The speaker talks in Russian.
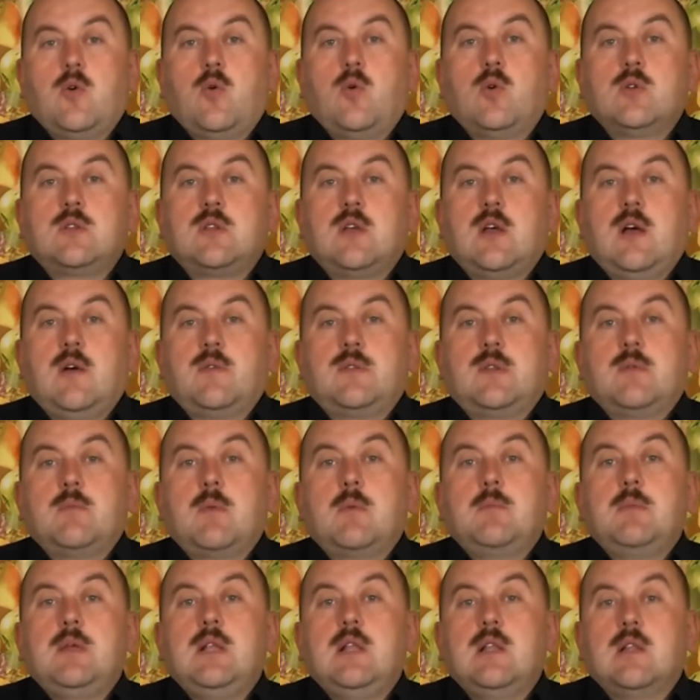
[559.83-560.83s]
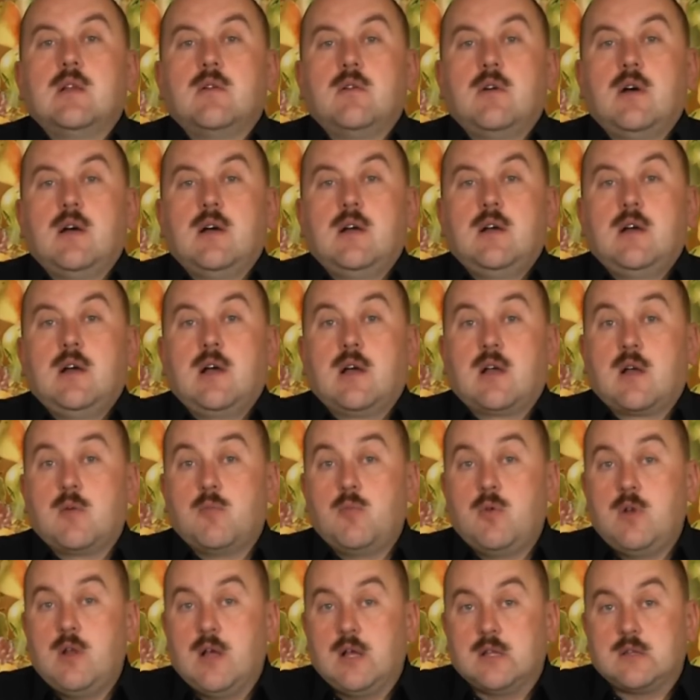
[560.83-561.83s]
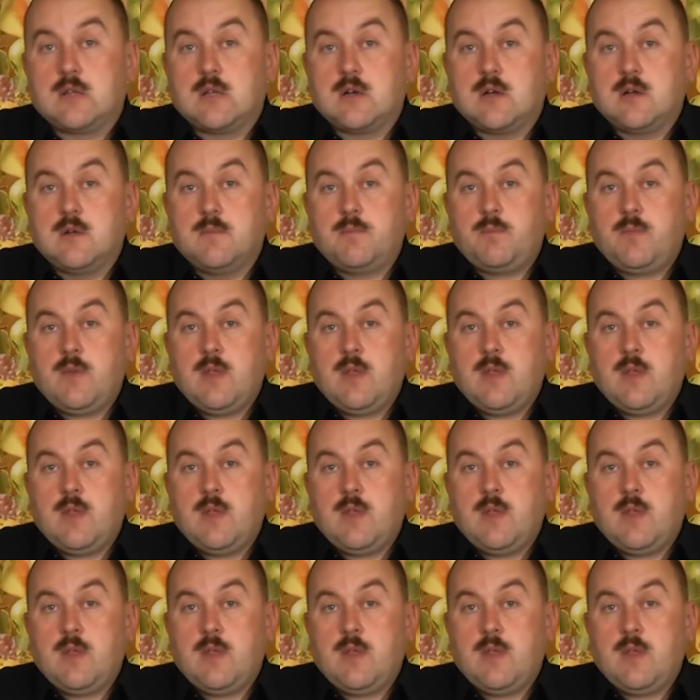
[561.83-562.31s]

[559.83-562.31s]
от автомобильного аккумулятора.